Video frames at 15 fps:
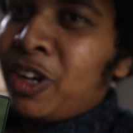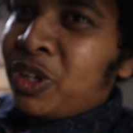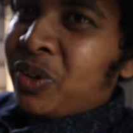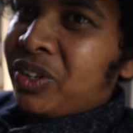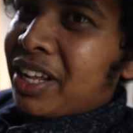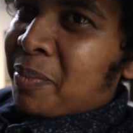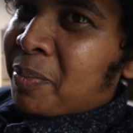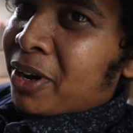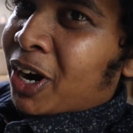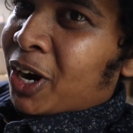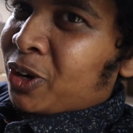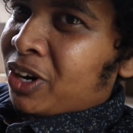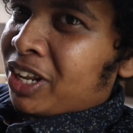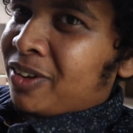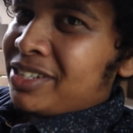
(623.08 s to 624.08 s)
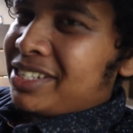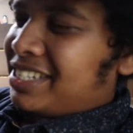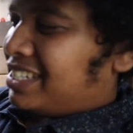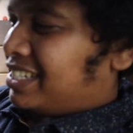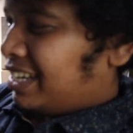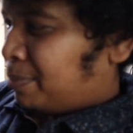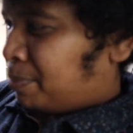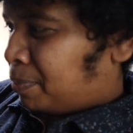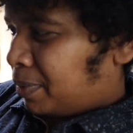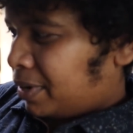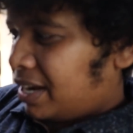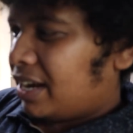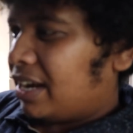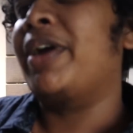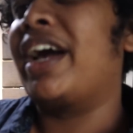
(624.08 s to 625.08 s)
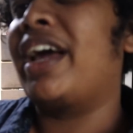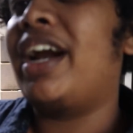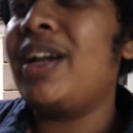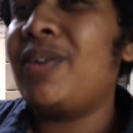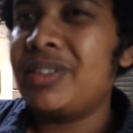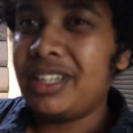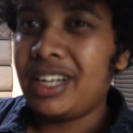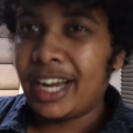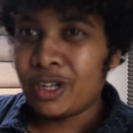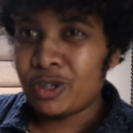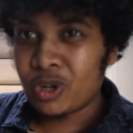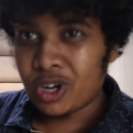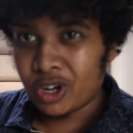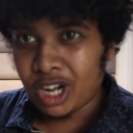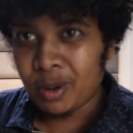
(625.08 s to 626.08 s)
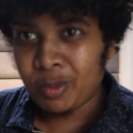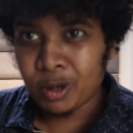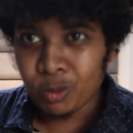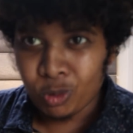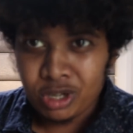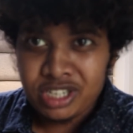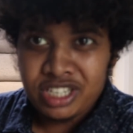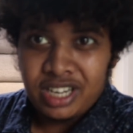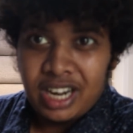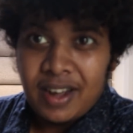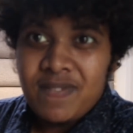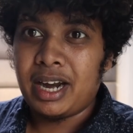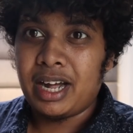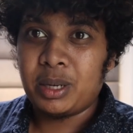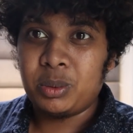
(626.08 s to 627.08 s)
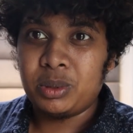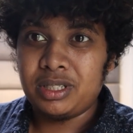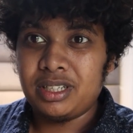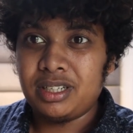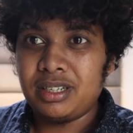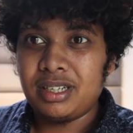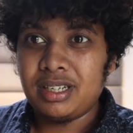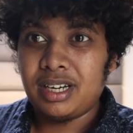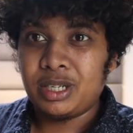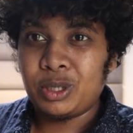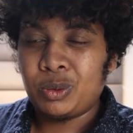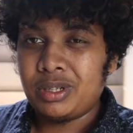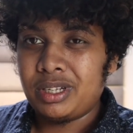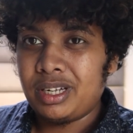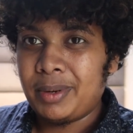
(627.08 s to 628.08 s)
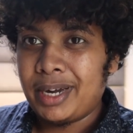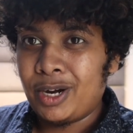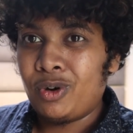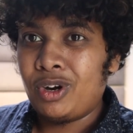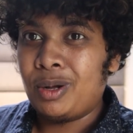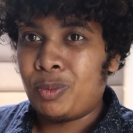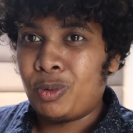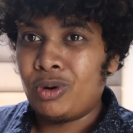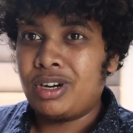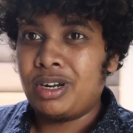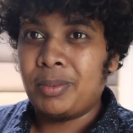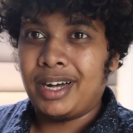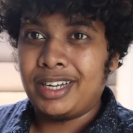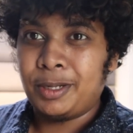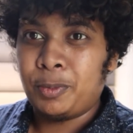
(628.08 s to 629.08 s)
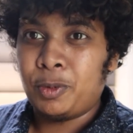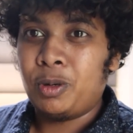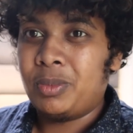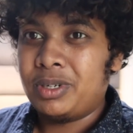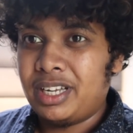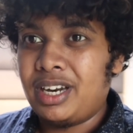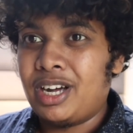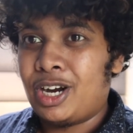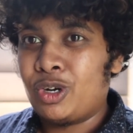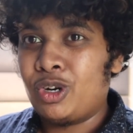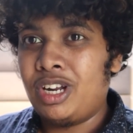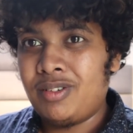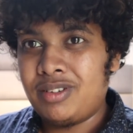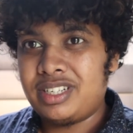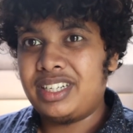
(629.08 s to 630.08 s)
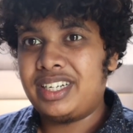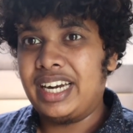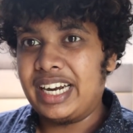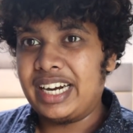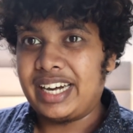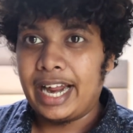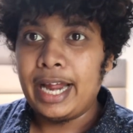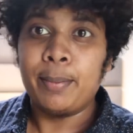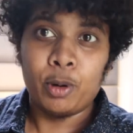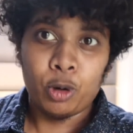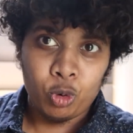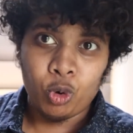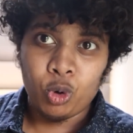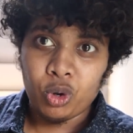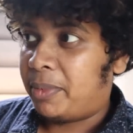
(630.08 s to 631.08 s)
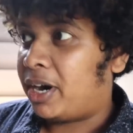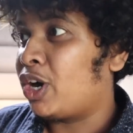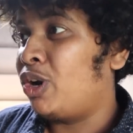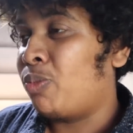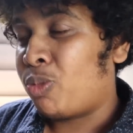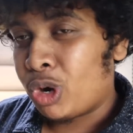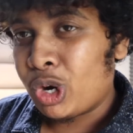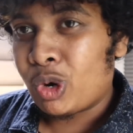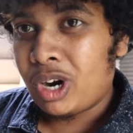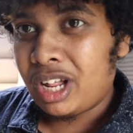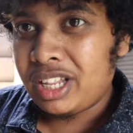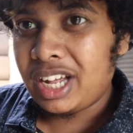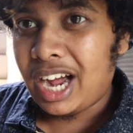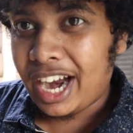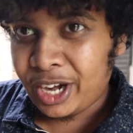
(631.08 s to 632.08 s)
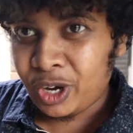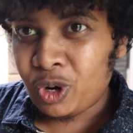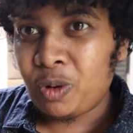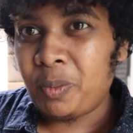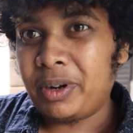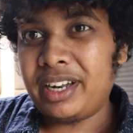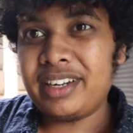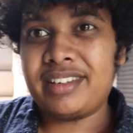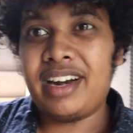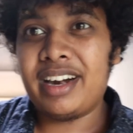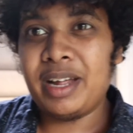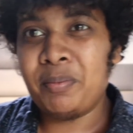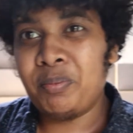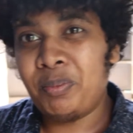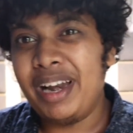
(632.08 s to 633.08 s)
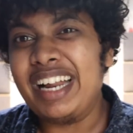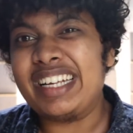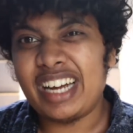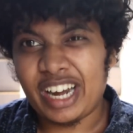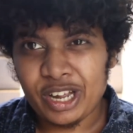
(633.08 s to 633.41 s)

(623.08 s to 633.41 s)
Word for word: ஐஎஸ்ஓ வந்து எப்பவுமே ஆட்டோவில் தான் வச்சிருப்பேன் எங்களால் வந்து ஐஎஸ்ஓ கண்ட்ரோல் பண்ண முடிஞ்சுன்னா நாங்கள் வந்து அதை வந்து மேனுவல்ல போட்டு மாற்றிப்போம் பட் தென் ஆட்டோலேயே வச்சுட்டு எடுக்க ட்ரை பண்ணும் பாட்டில் போடக்கூடாது ஐ பட் தென் சில டைம் ப்ளீச்